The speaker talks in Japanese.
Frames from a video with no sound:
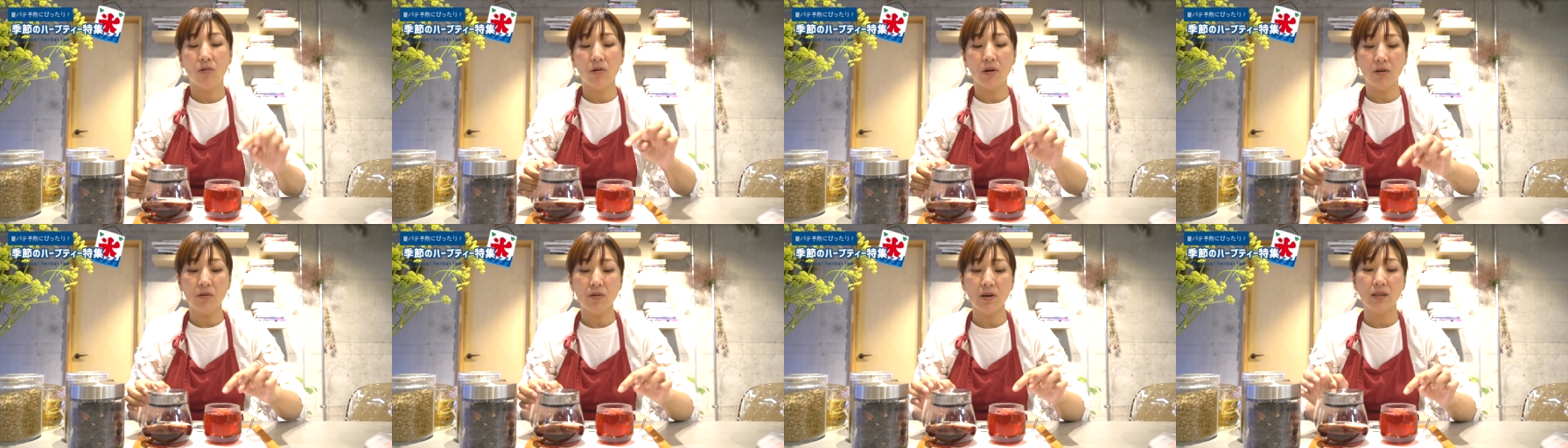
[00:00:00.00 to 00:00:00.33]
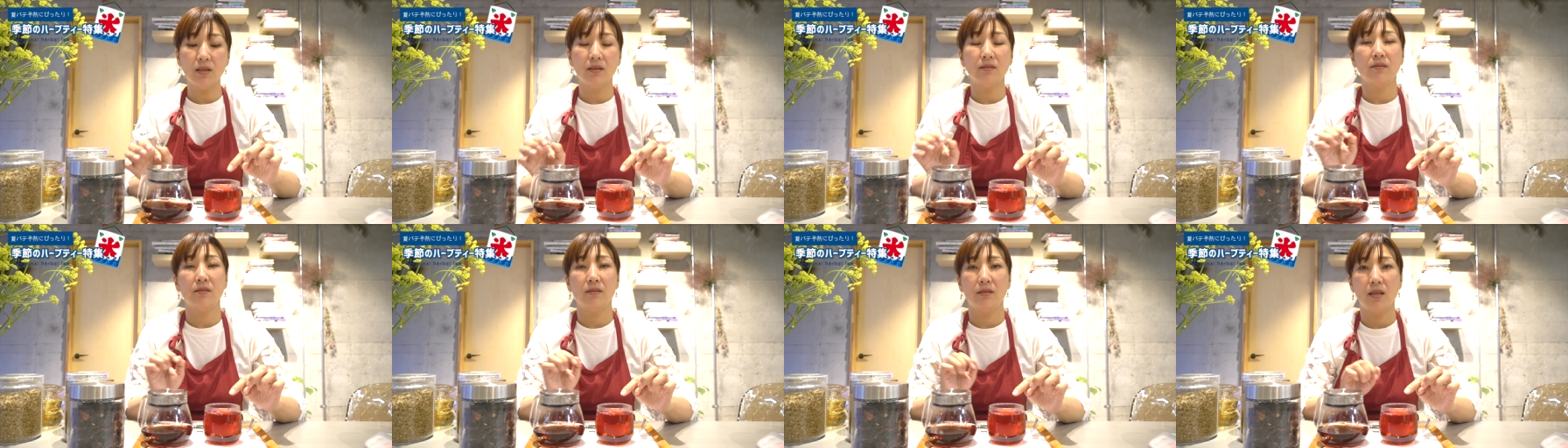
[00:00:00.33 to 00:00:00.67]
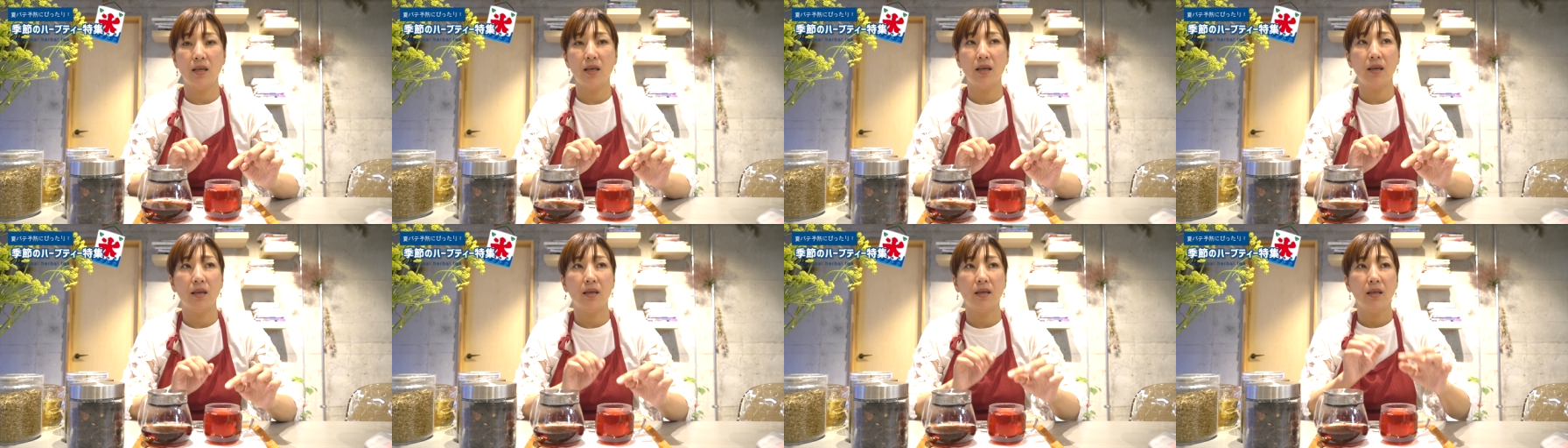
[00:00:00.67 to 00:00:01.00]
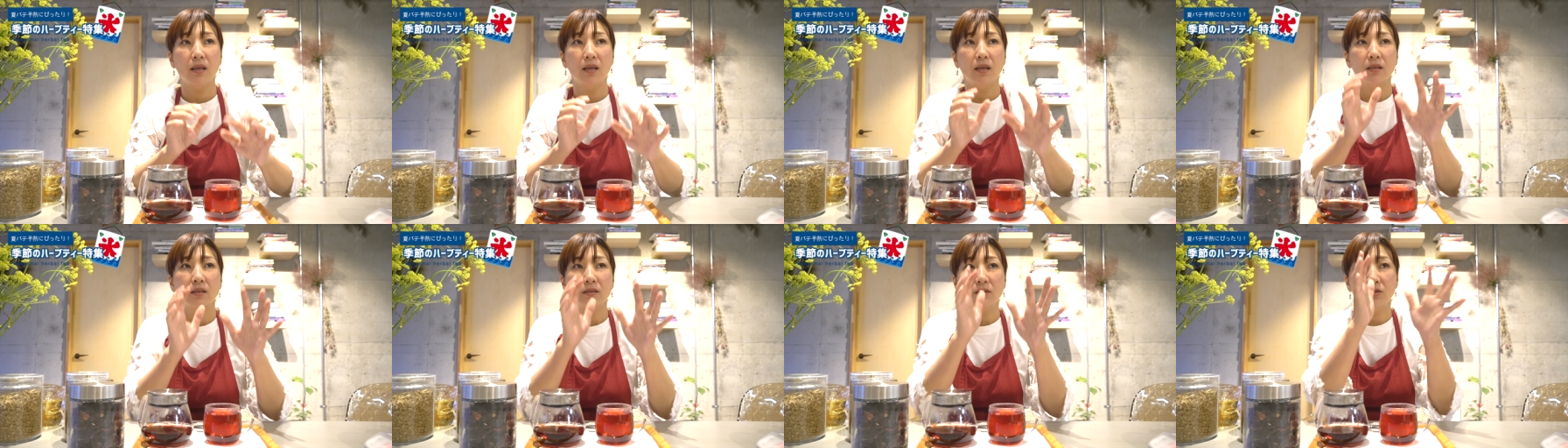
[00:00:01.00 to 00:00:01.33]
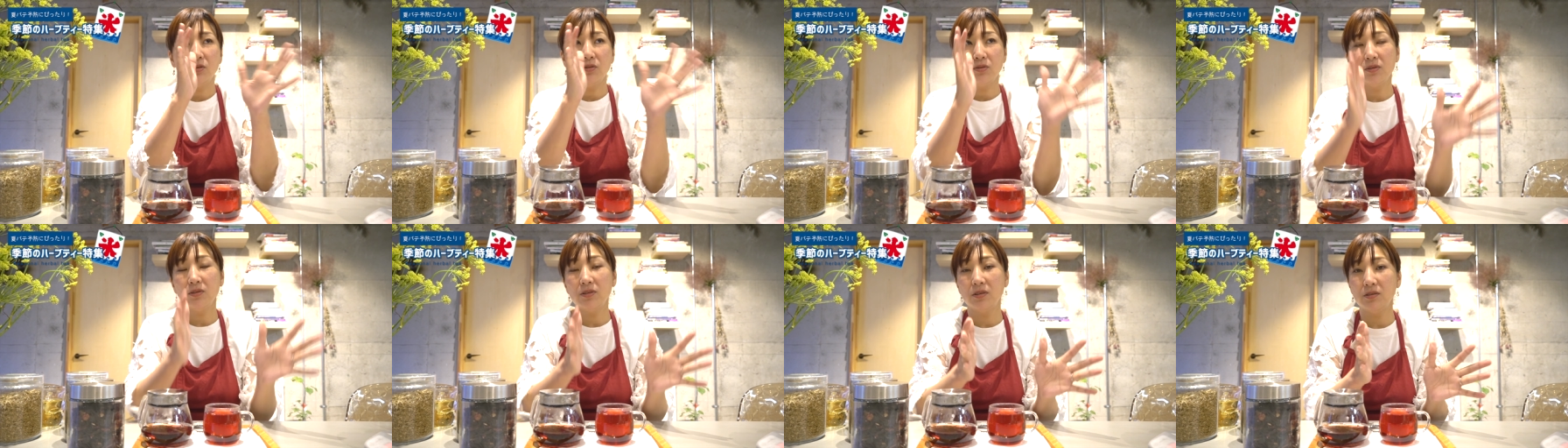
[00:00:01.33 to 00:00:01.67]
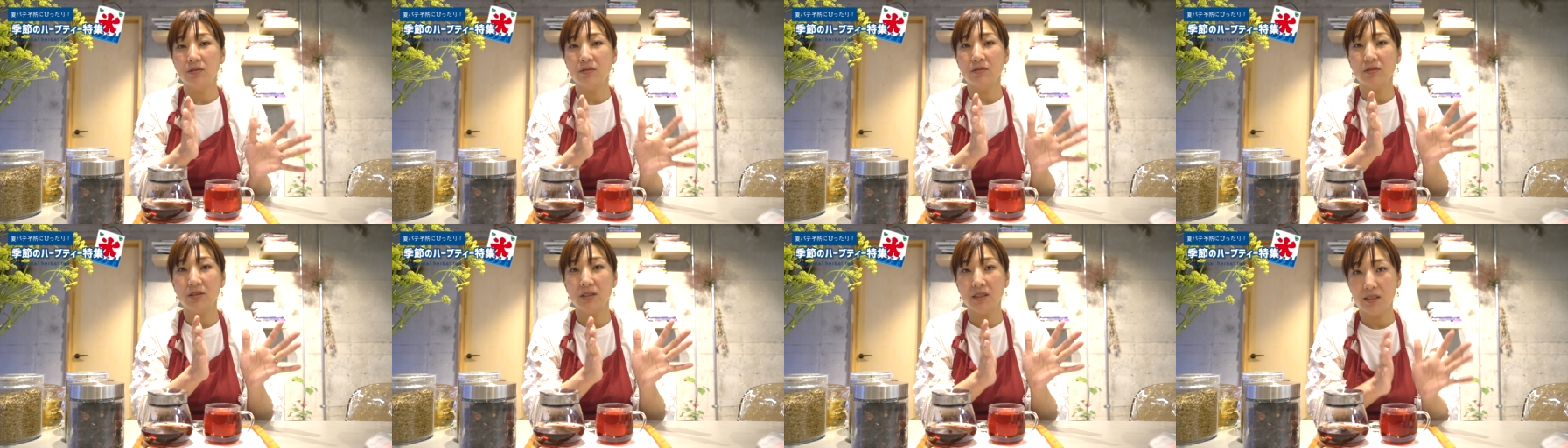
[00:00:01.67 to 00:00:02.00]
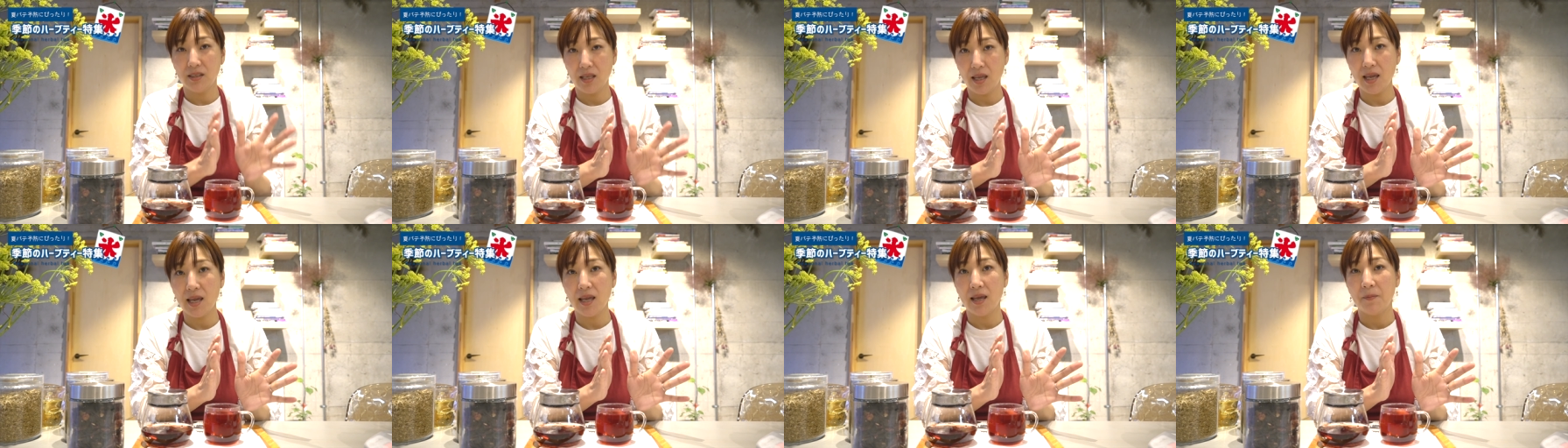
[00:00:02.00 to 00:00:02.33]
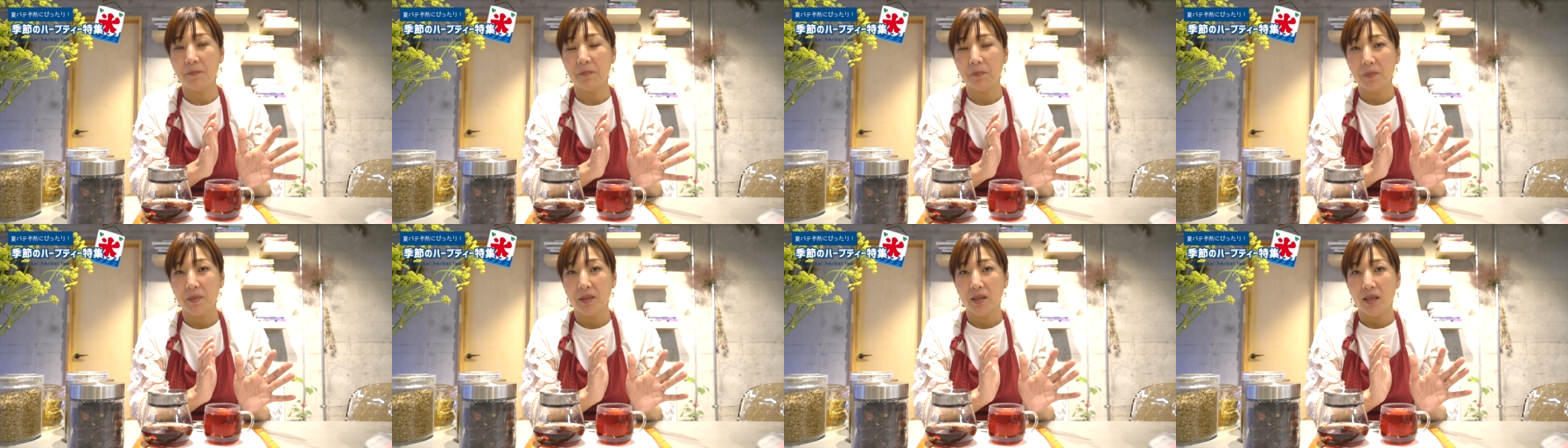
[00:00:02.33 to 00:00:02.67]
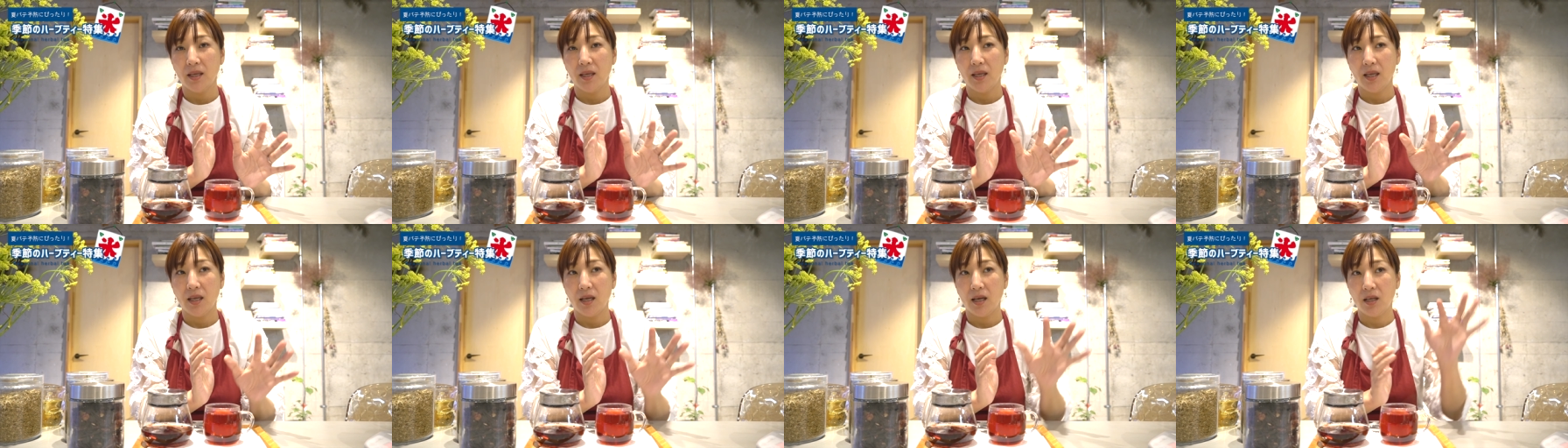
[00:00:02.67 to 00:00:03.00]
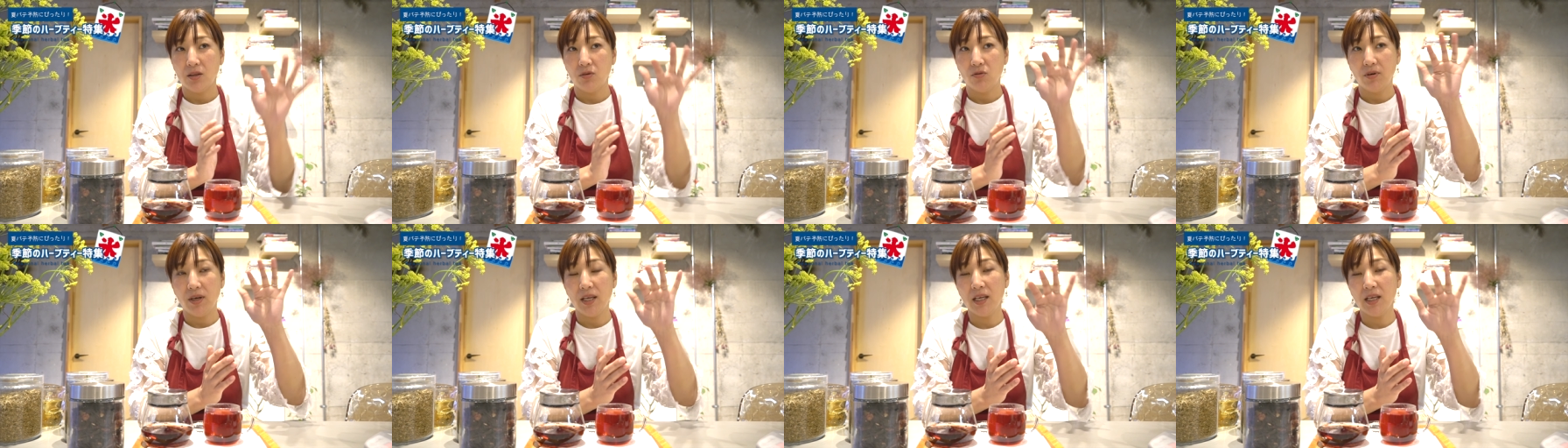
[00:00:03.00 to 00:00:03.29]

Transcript: これはですね抽出してあの